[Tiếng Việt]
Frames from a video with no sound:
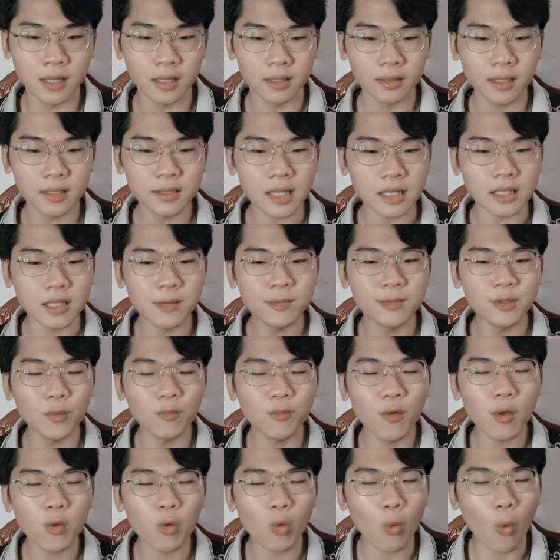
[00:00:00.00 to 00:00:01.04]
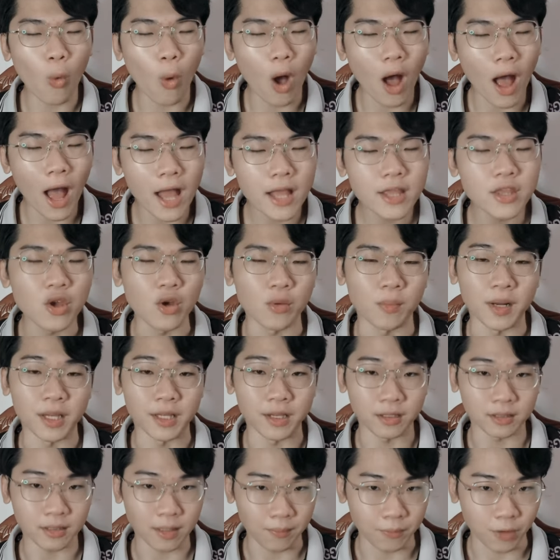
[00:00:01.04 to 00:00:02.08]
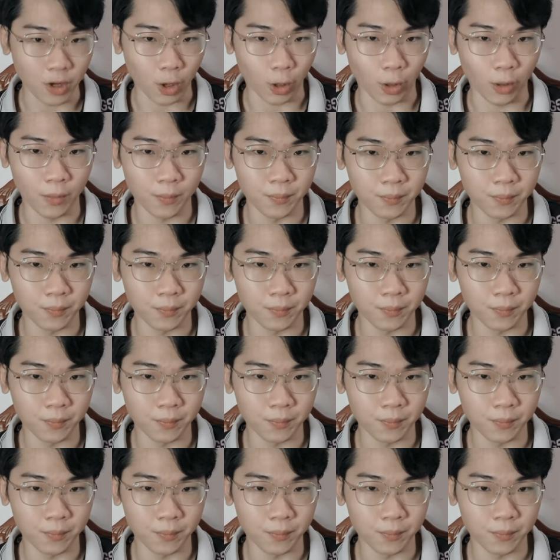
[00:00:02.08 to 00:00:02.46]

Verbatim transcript: tác giả tiếp xúc với quá nhiều bệnh nhân tâm thần.